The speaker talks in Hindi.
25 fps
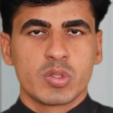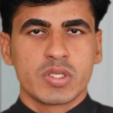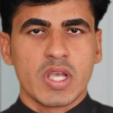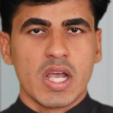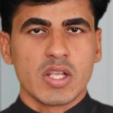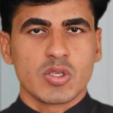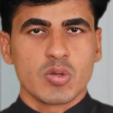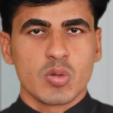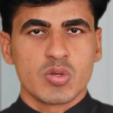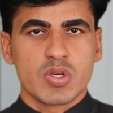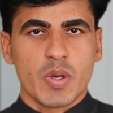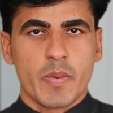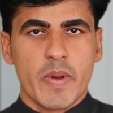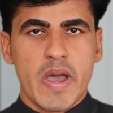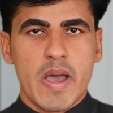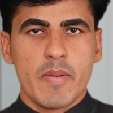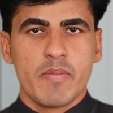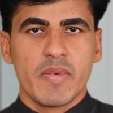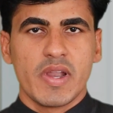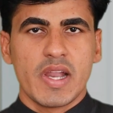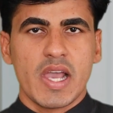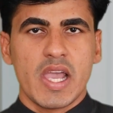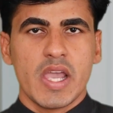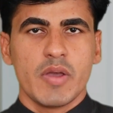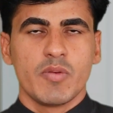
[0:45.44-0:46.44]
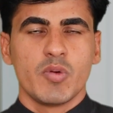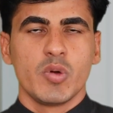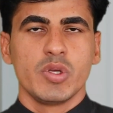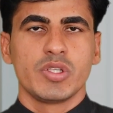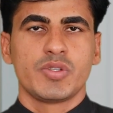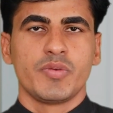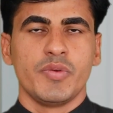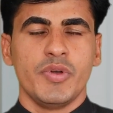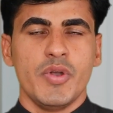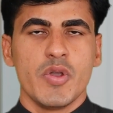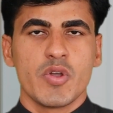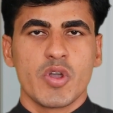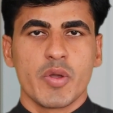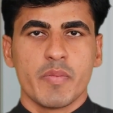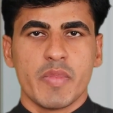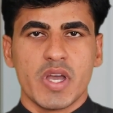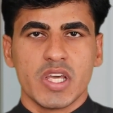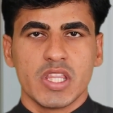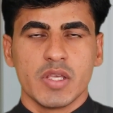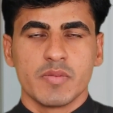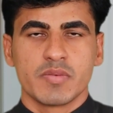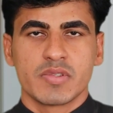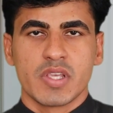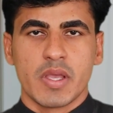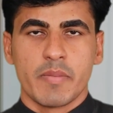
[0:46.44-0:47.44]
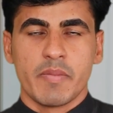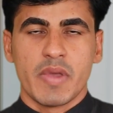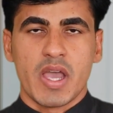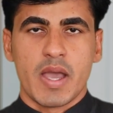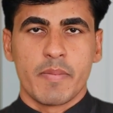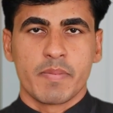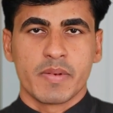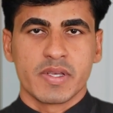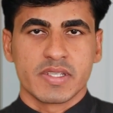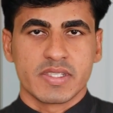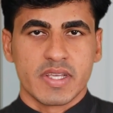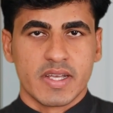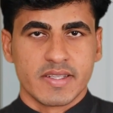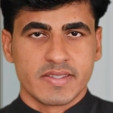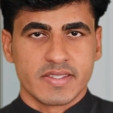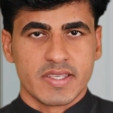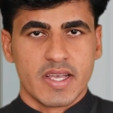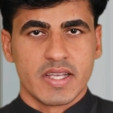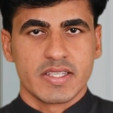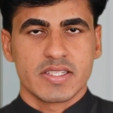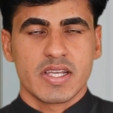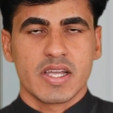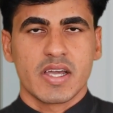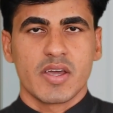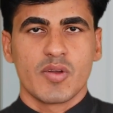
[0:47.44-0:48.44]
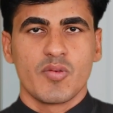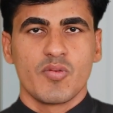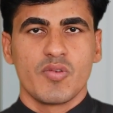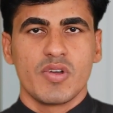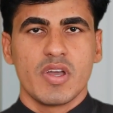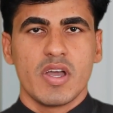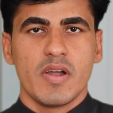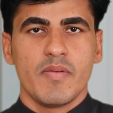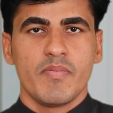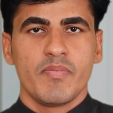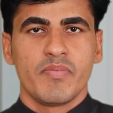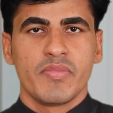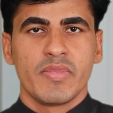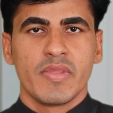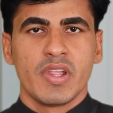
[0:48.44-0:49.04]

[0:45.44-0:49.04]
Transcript: उसका जो जवाब मिला है वो इस वीडियो के माध्यम से मैं आपके साथ साझा करूंगा